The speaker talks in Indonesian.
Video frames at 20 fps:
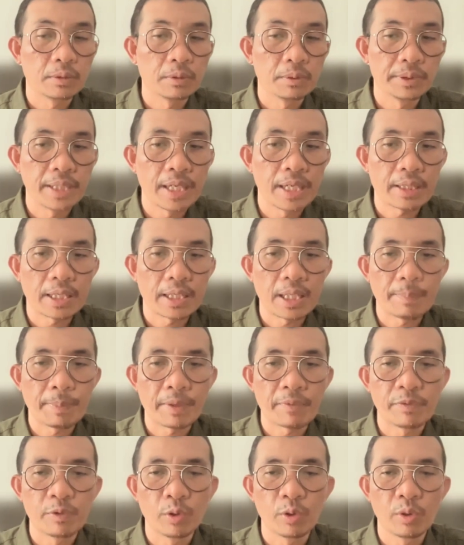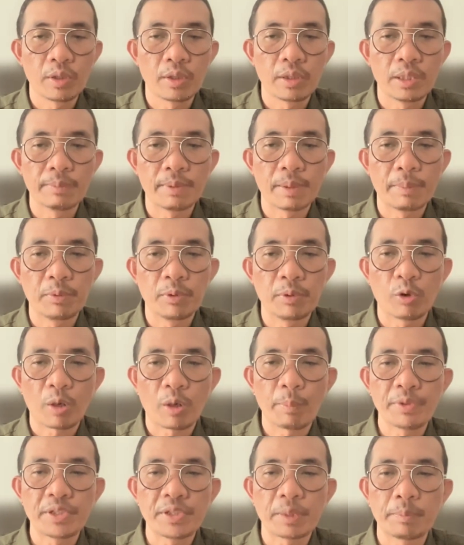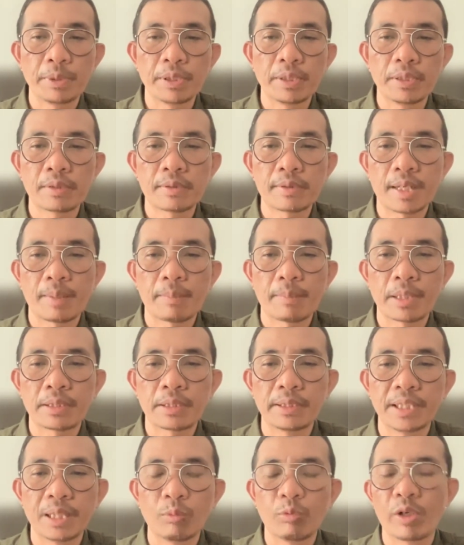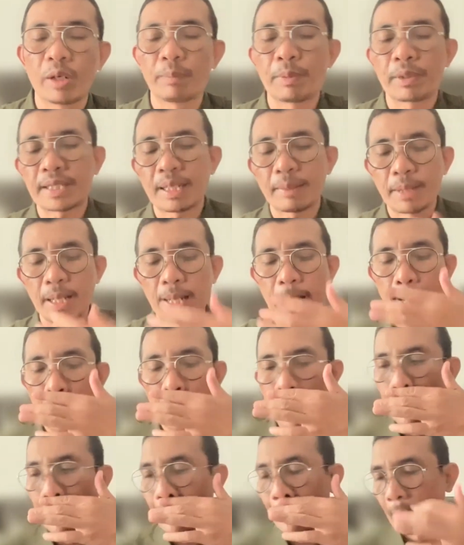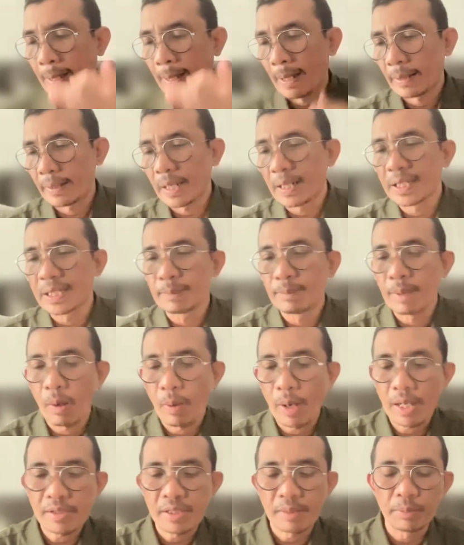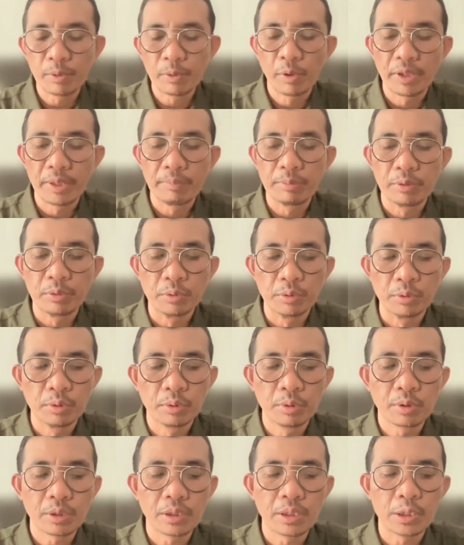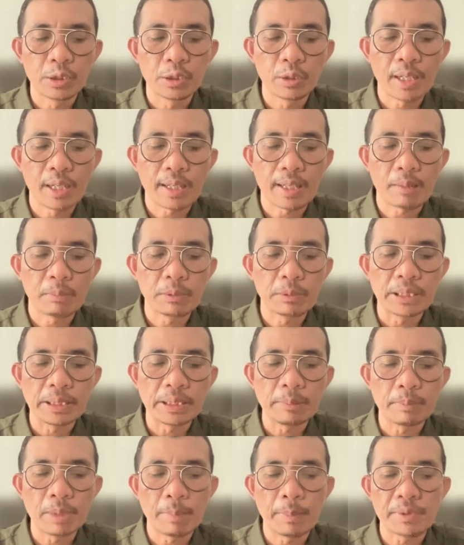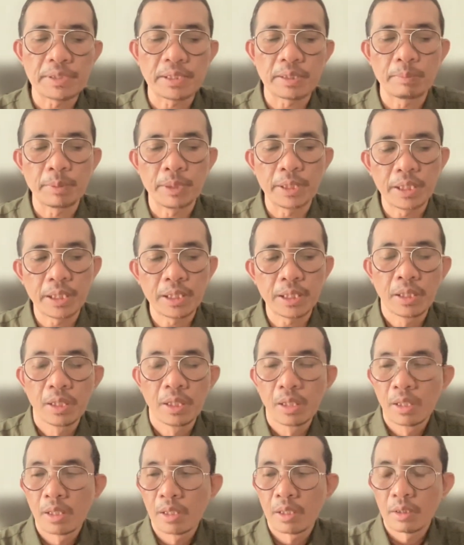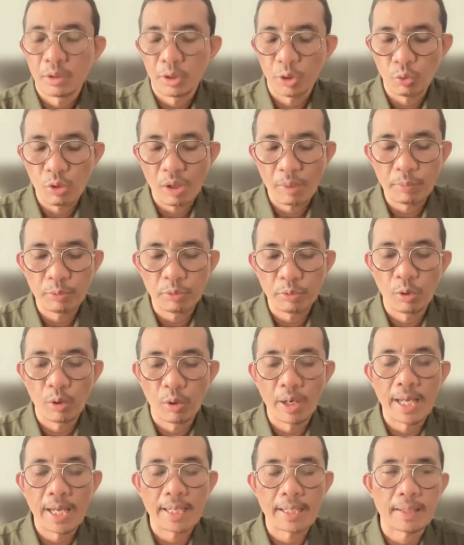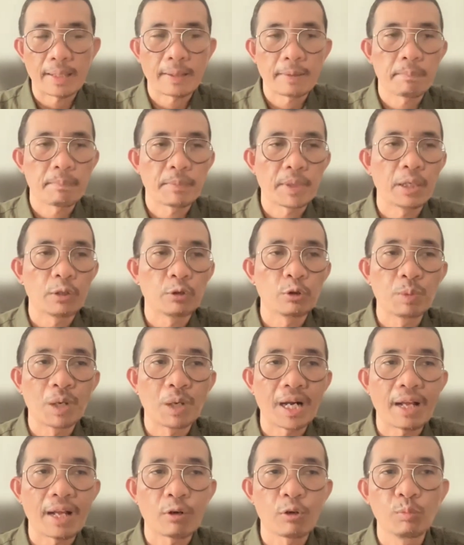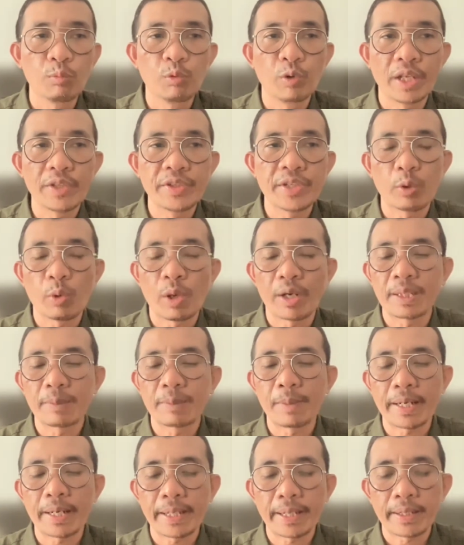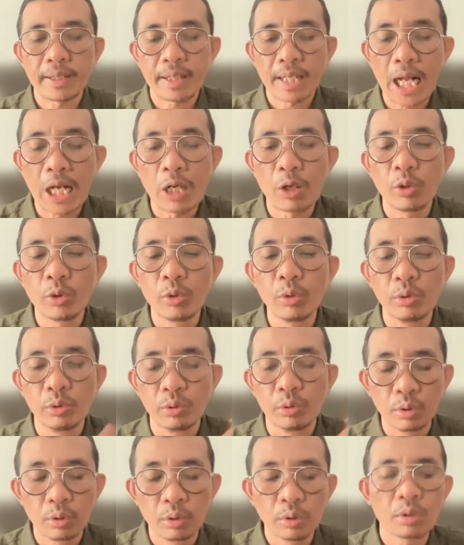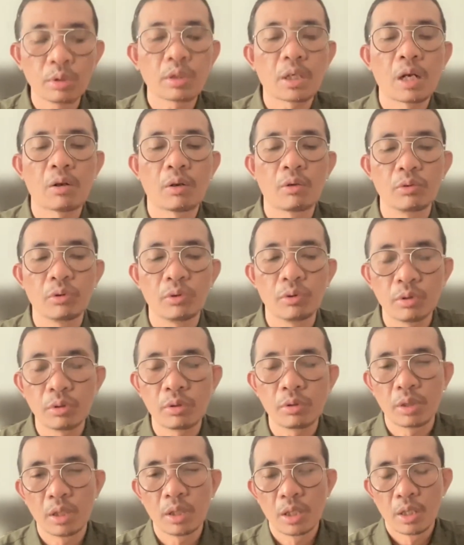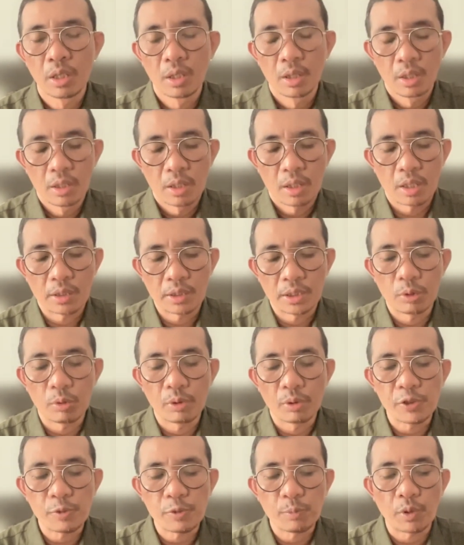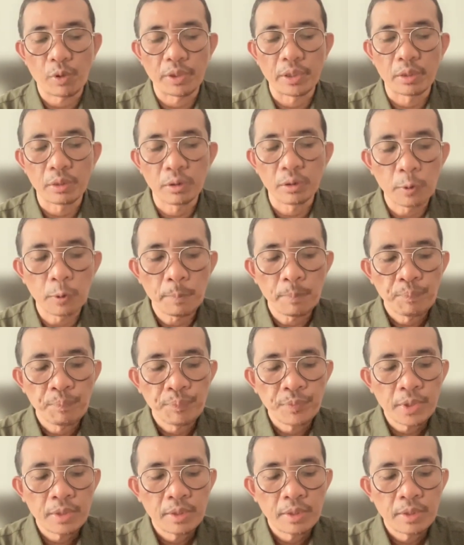Itu dia akan dapat full 50 dolar basic fee selama 3 bulan pertama. Nah, yang di bawah 10.000 itu akan menerima basic fee 20 dolar. Nah, itu berlaku mulai Januari kemarin. Kalau dulu, kalau dulu kategori sport itu